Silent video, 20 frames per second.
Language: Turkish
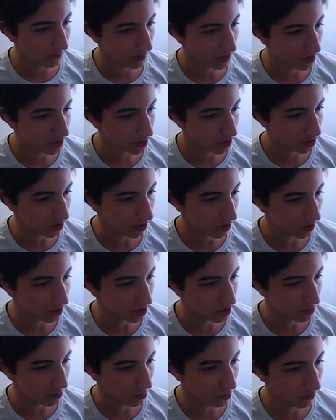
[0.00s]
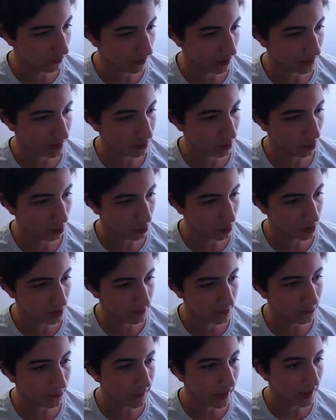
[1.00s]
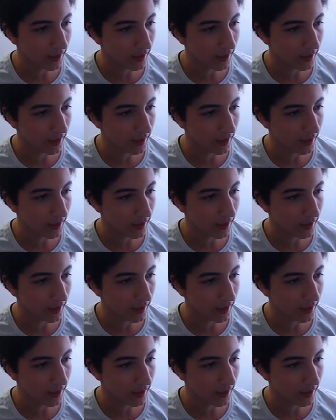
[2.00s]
5. 6. bölümü var. Gördüğünüz gibi